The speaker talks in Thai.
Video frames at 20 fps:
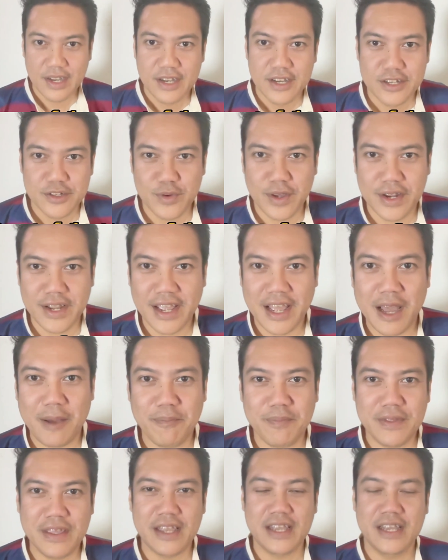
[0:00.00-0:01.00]
สวัสดีครับ
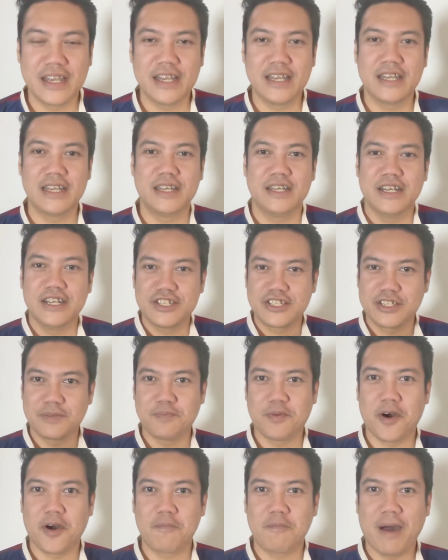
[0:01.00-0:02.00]
นี่คือสป
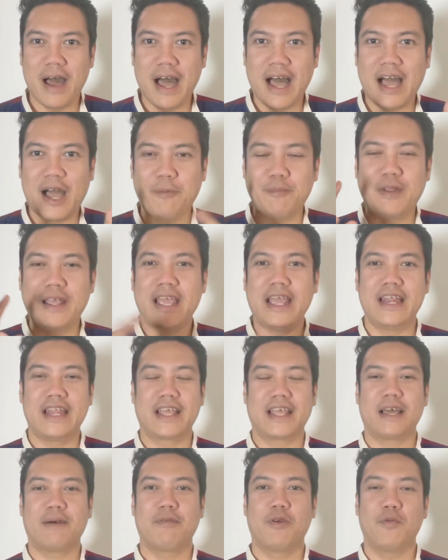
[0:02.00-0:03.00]
อร์ตบาร์อัปเดตนะ
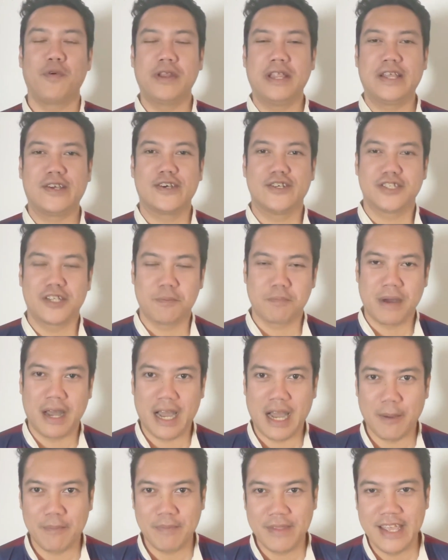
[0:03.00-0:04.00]
ครับแล้ววันนี้ก็จะมา
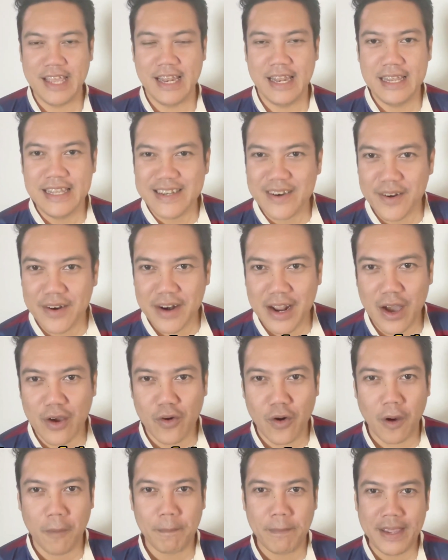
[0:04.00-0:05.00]
อัปเดตเรื่องราวข
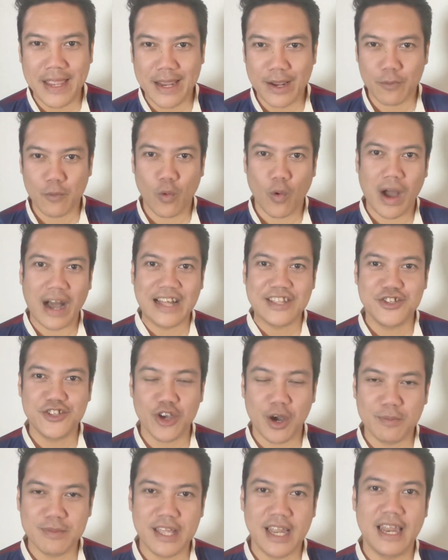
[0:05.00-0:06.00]
องปีกขวาจอ
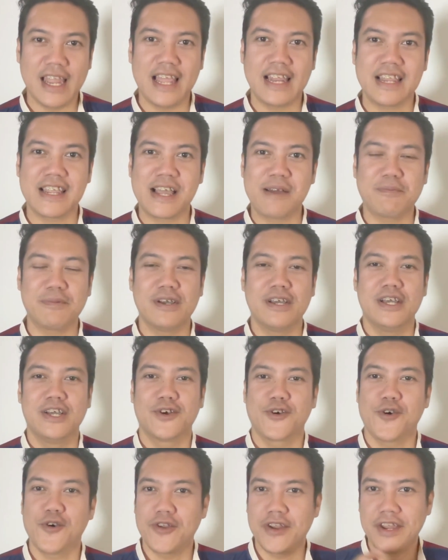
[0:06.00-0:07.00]
มทะเลนครับ
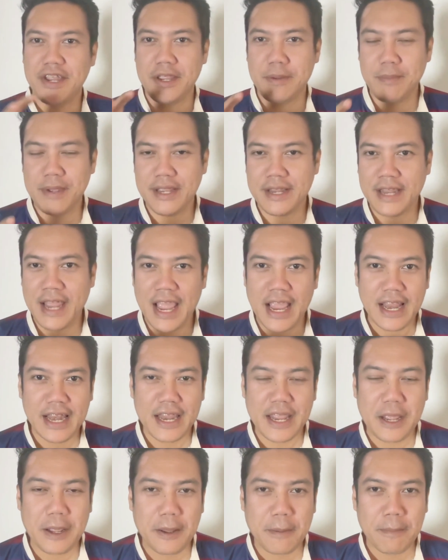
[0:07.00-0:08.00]
คนนี้มีเทคนิ
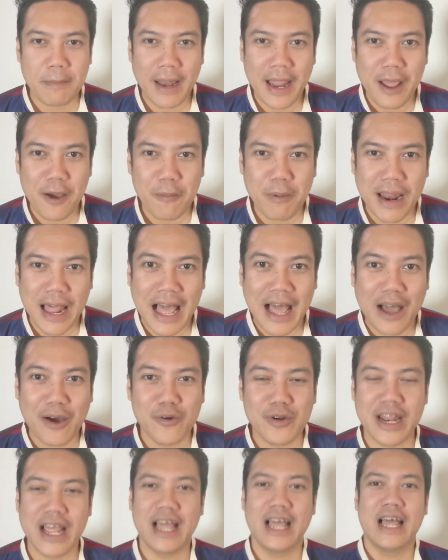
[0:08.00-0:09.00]
คแพล
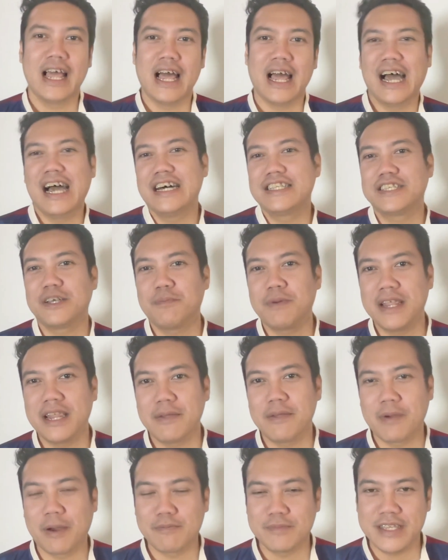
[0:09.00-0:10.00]
วๆนะอาจจะไม่ได้
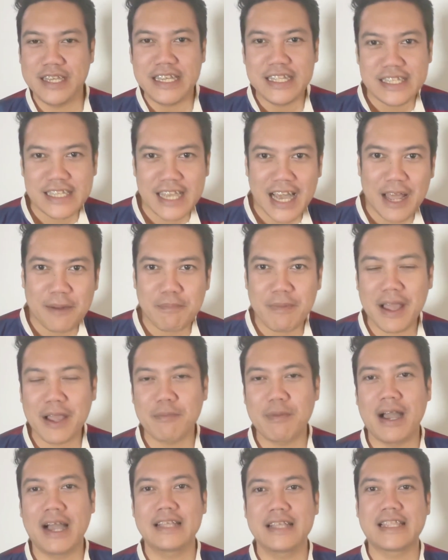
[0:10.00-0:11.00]
แบบจี๊ดจ๊าดมาก
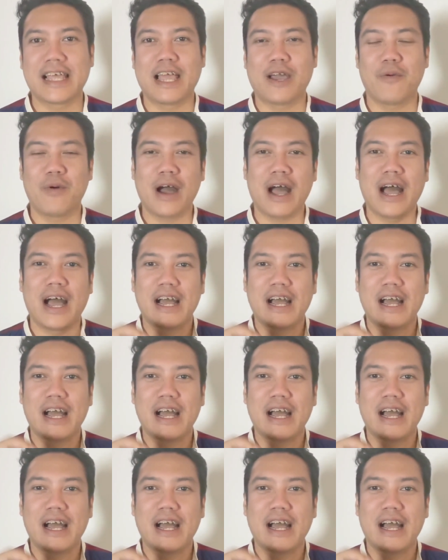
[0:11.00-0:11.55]
มายแต่ว่า